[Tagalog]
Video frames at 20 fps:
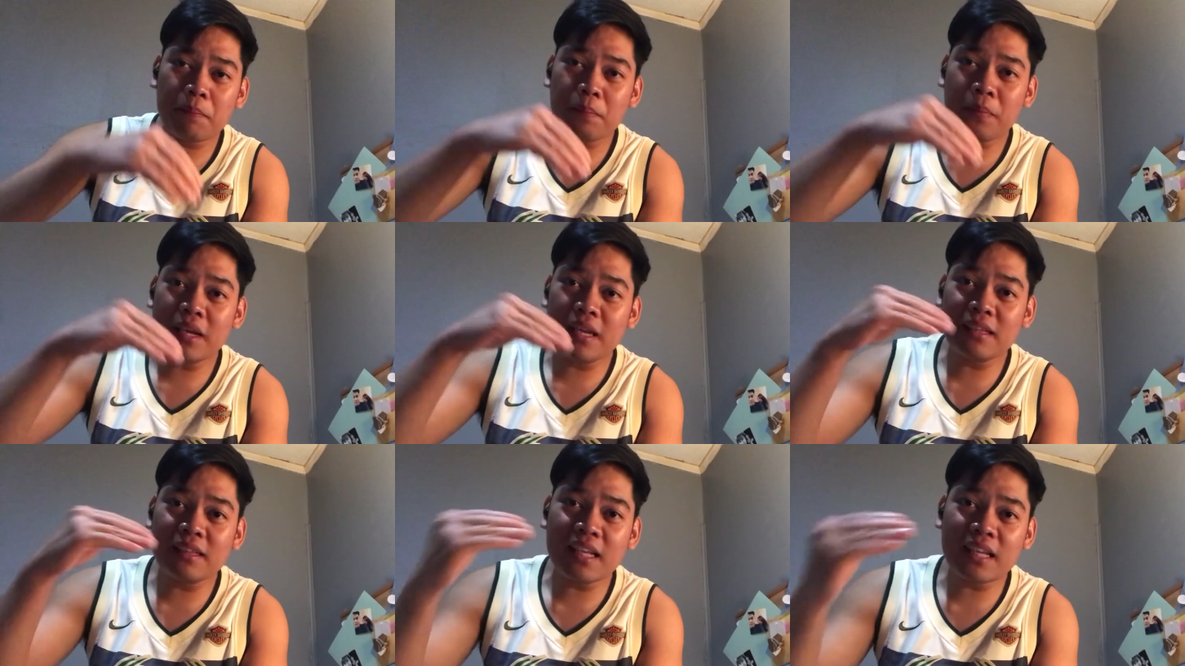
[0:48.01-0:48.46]

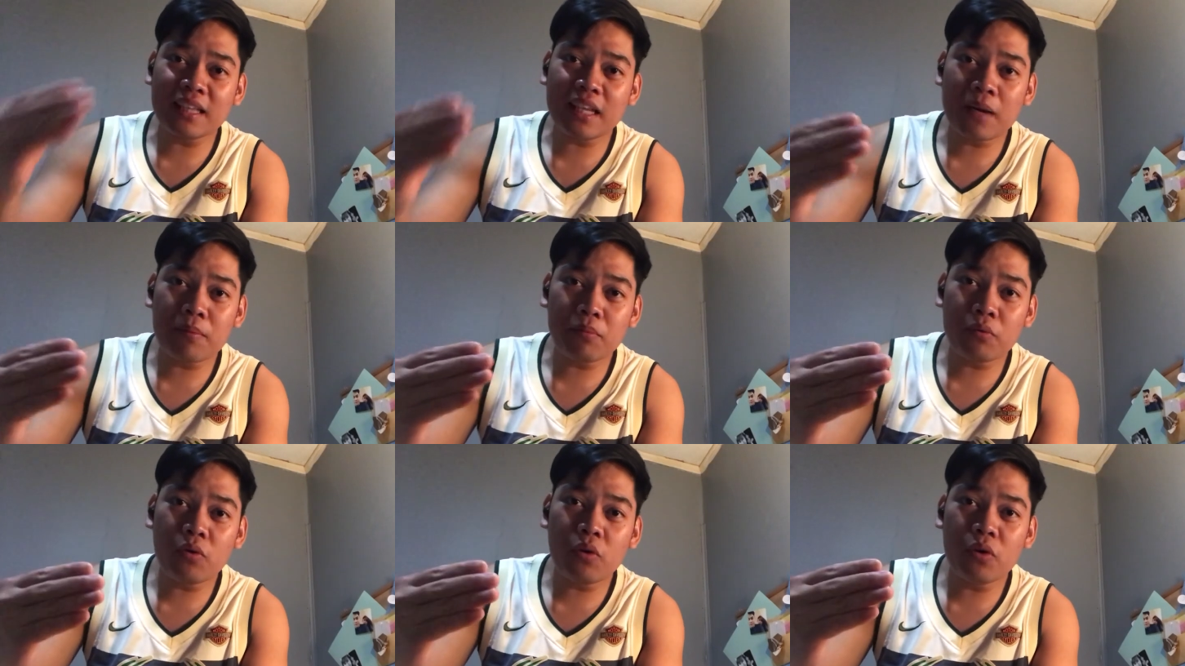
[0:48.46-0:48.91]

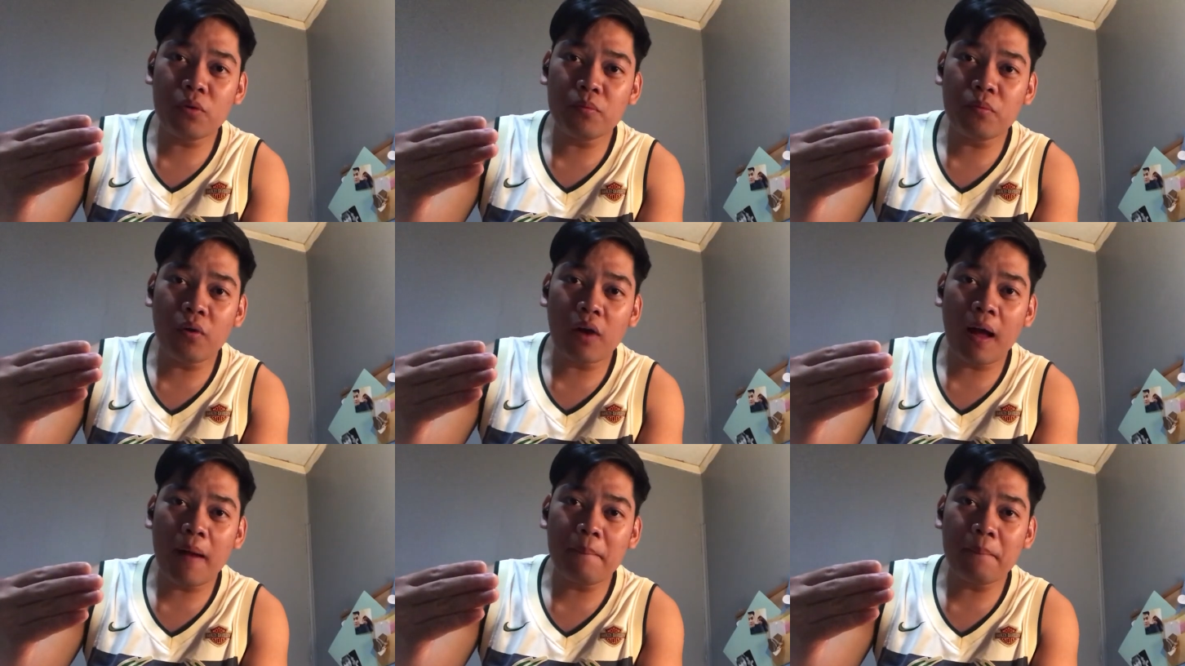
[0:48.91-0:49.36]
pinagtatrabuhan
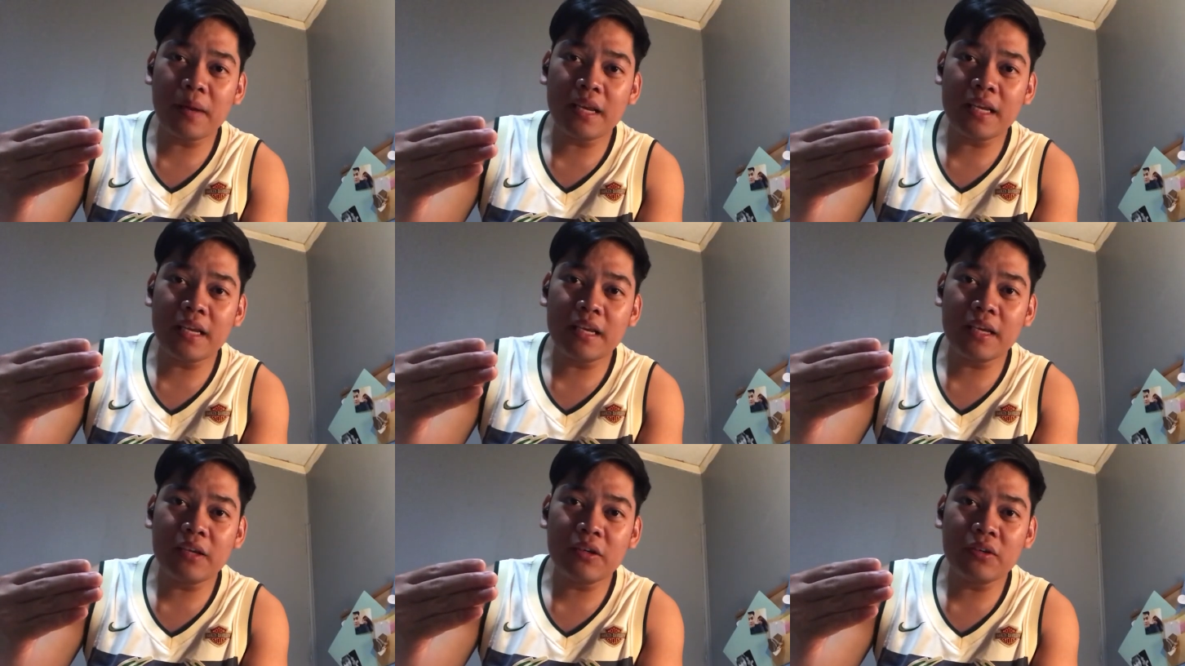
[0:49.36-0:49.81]
mong
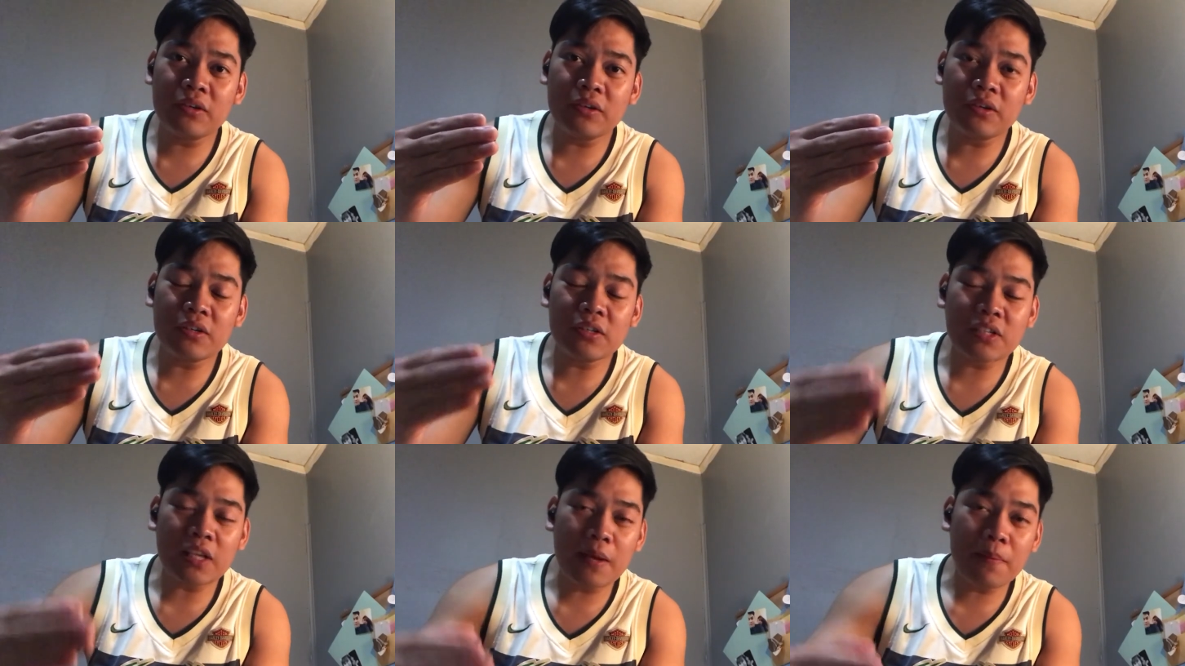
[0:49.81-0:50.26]
company ngayon
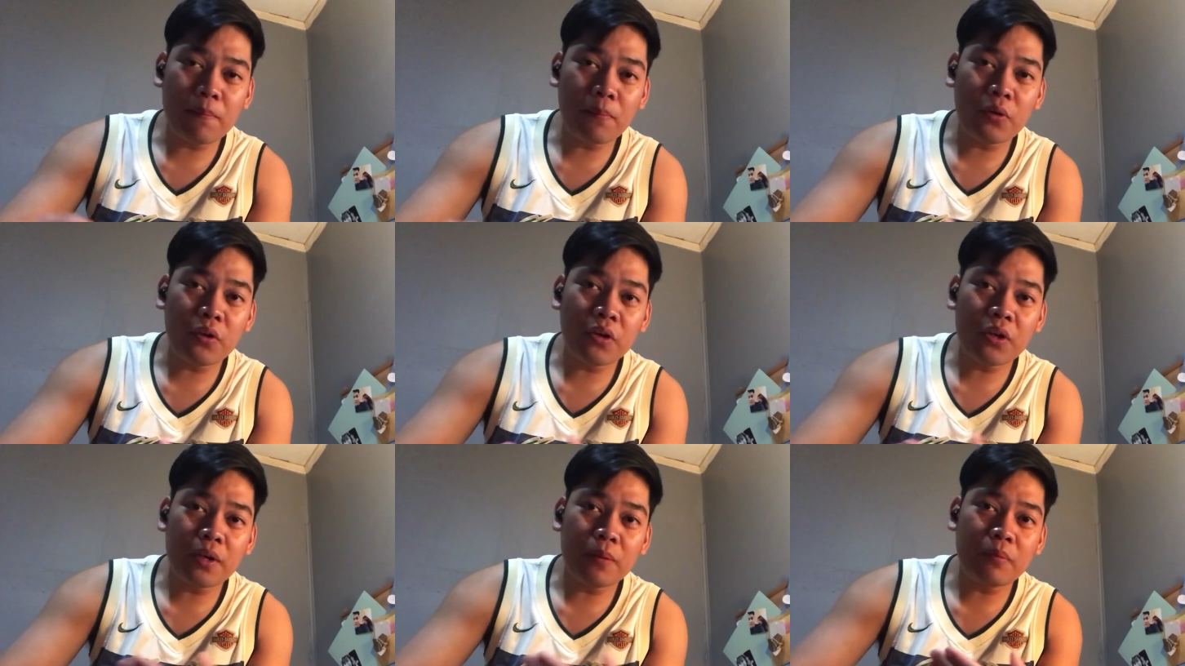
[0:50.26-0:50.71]
or sa
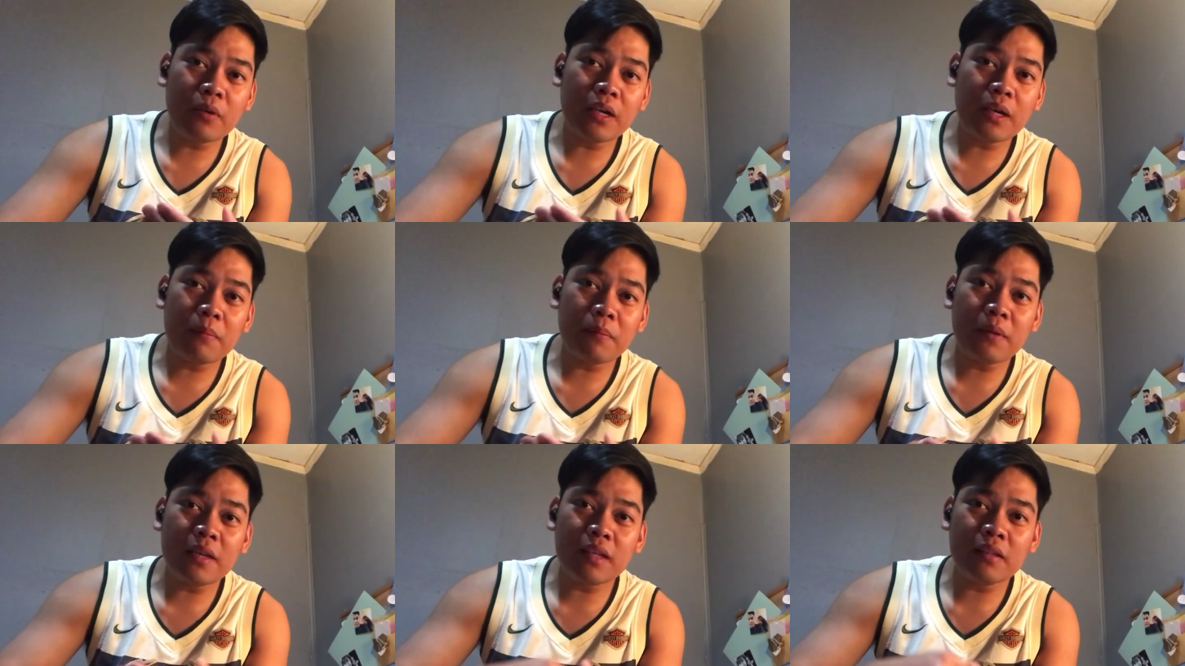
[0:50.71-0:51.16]
employer mo na
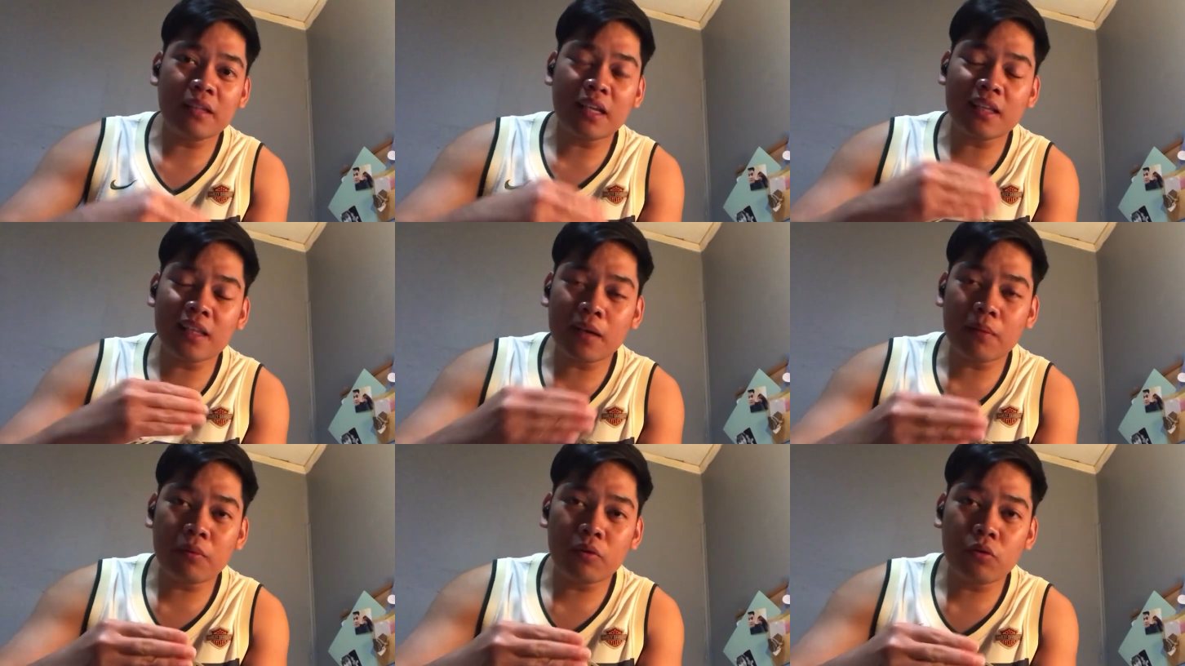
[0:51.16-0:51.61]

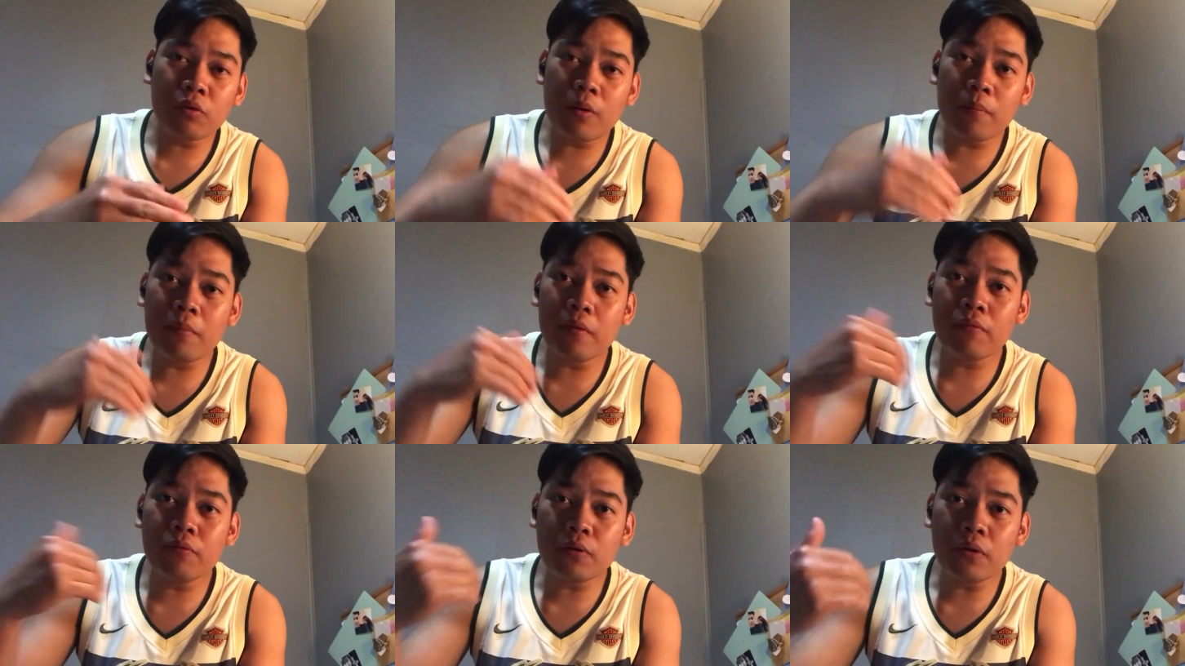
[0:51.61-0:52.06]
pinagtatrabuhan
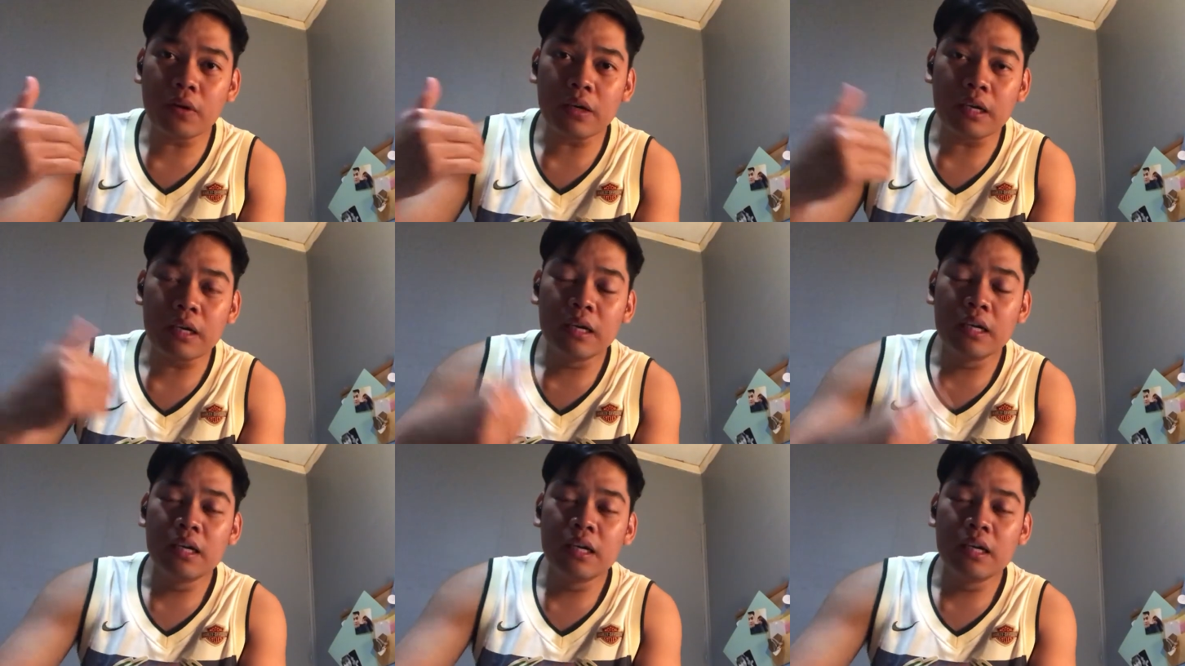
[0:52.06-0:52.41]
before.